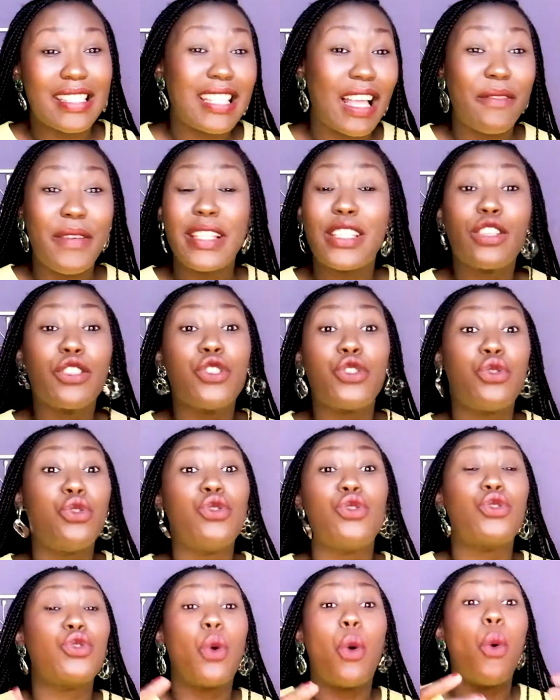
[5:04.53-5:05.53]
Ça va être
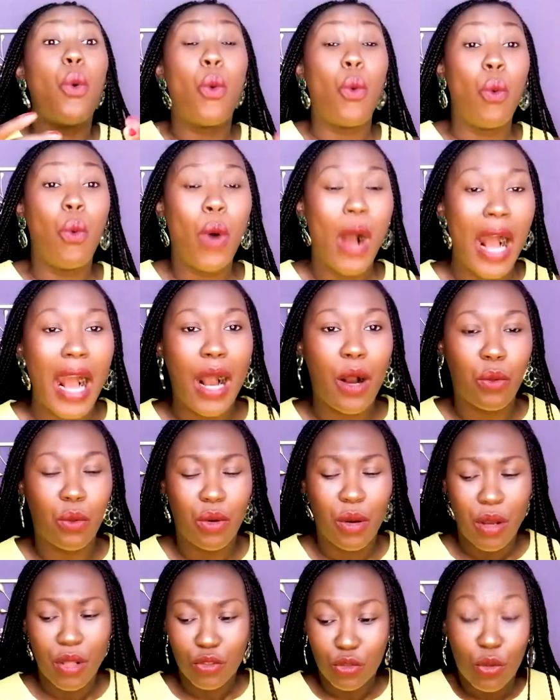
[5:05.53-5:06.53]
juste
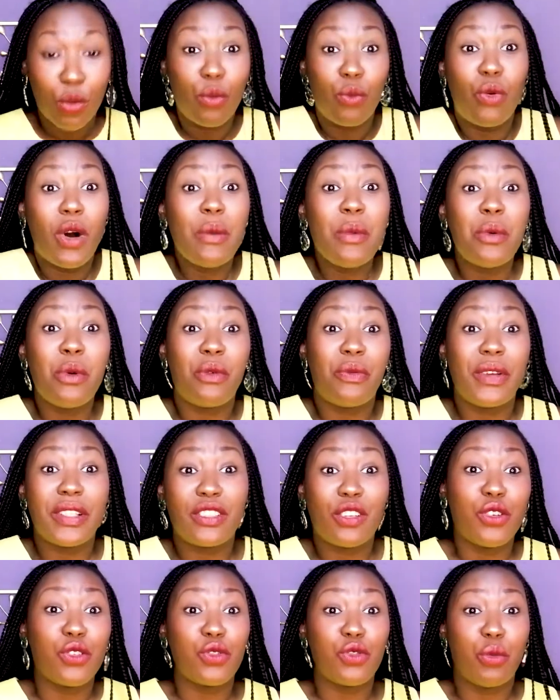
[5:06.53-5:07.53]
waouh. Donc moi, en
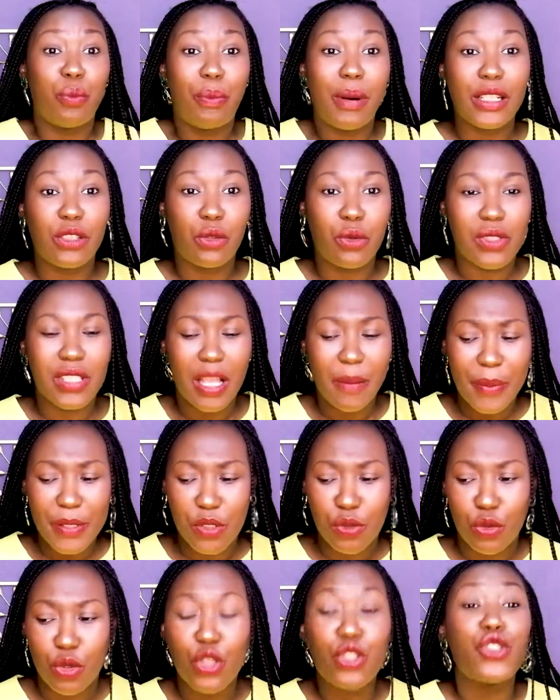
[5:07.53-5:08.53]
fait, quand je parle de ça,
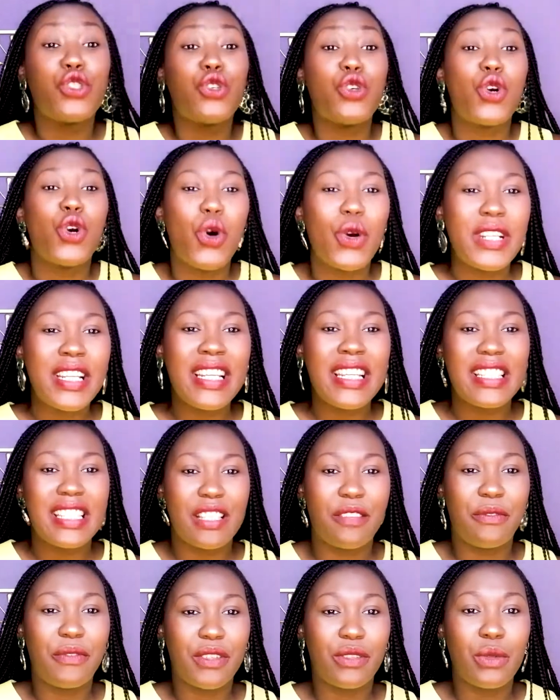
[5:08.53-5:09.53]
parce que je connais
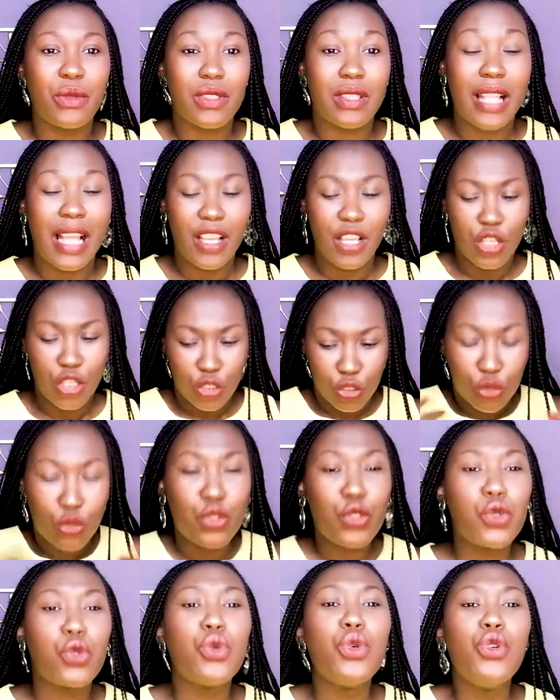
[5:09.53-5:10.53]
les effets de cela,
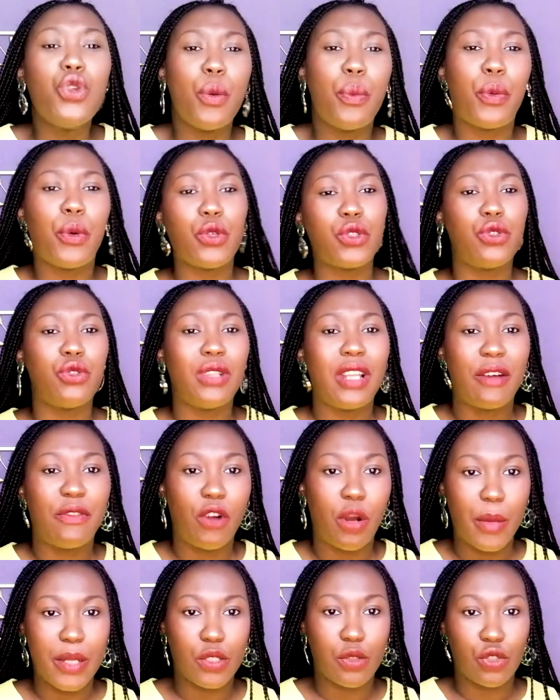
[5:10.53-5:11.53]
je suis le produit de la
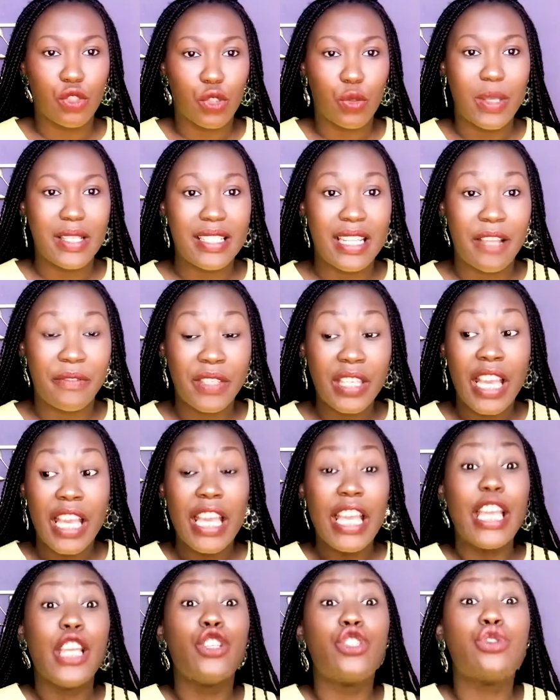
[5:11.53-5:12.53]
formation Choisis la vie
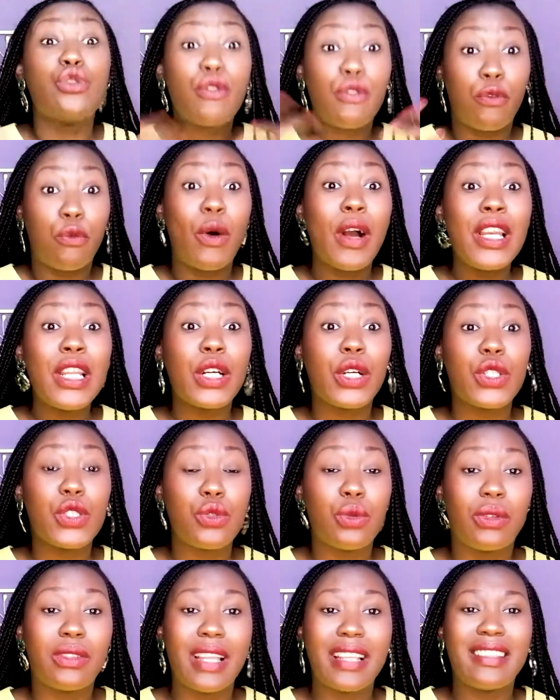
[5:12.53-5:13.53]
et je vois les
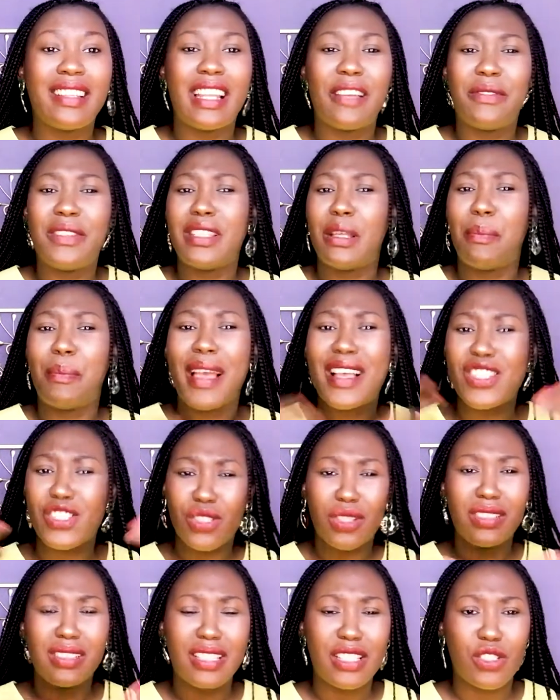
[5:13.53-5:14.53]
résultats dans la vie des
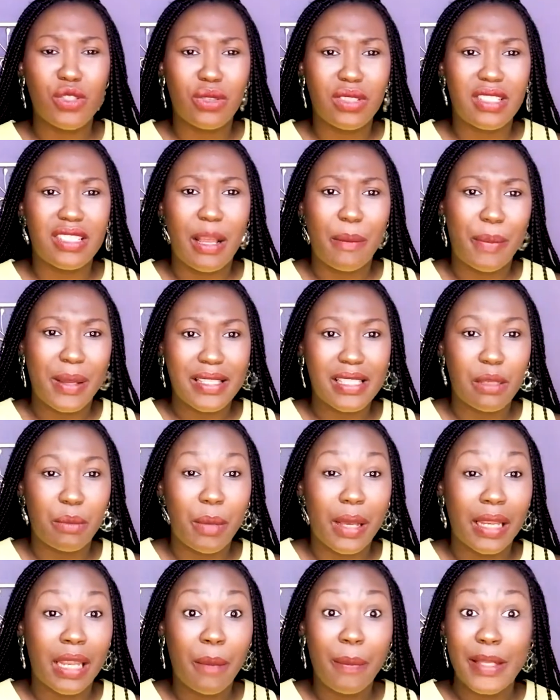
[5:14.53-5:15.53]
personnes qui sont déjà passées
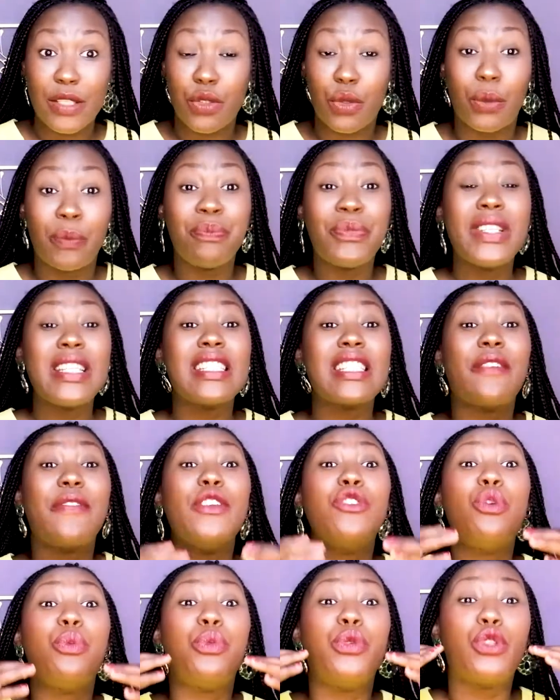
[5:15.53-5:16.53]
par là parce que ça
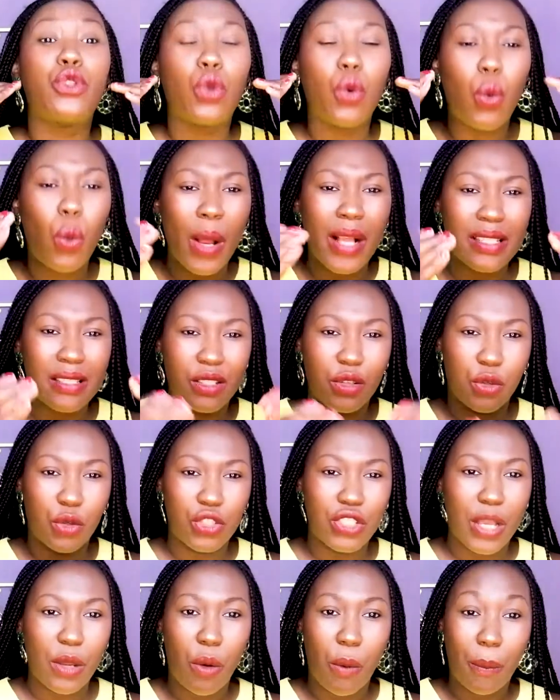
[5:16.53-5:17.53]
fait depuis trois ans
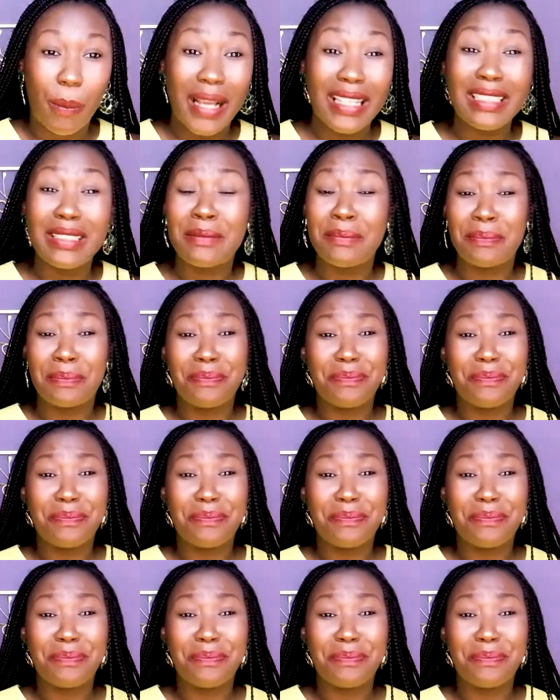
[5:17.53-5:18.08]
que j'accompagne